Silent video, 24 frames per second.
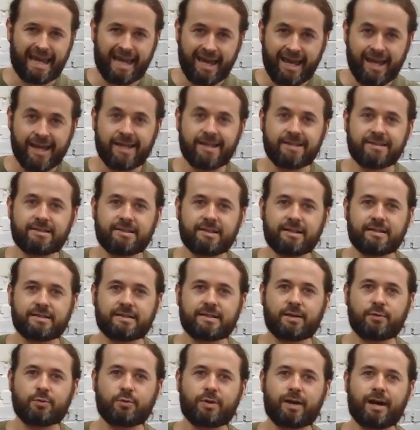inscrição
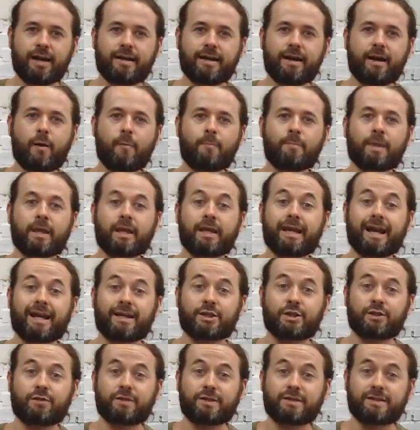no canal e
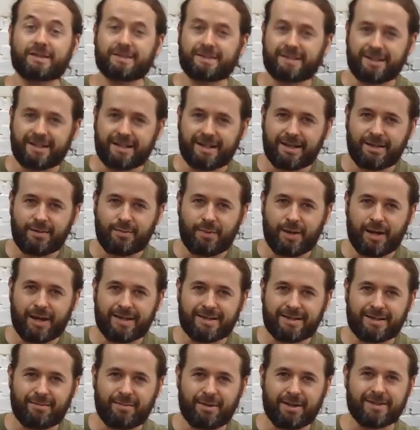ative esse sininho para
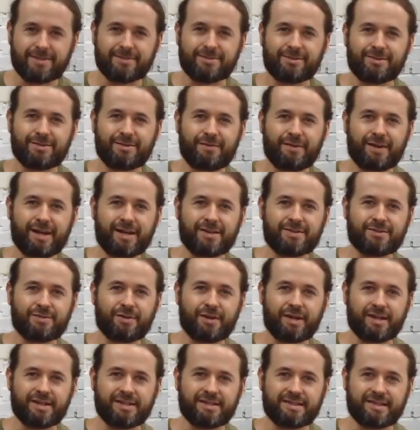receber as
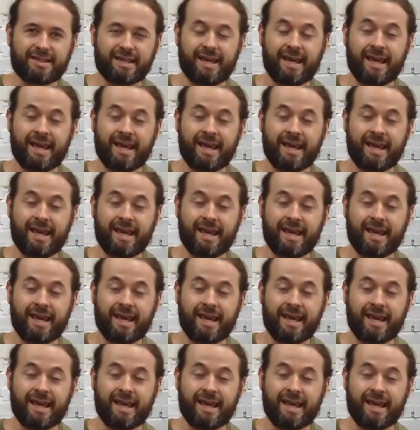notificações.